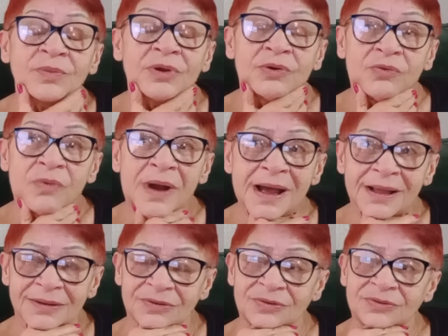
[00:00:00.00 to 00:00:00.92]
meu
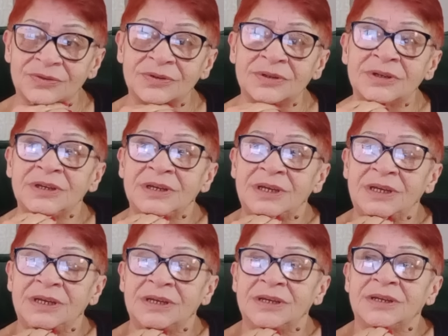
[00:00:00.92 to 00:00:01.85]
quarto,
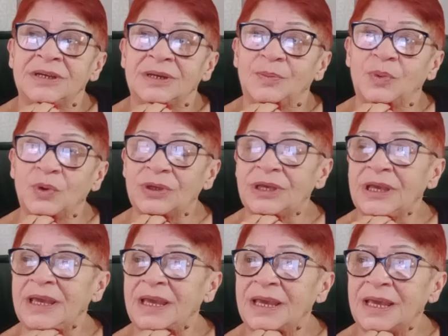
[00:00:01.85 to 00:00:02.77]

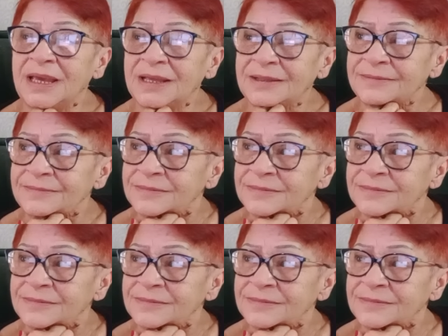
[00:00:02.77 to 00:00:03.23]
porque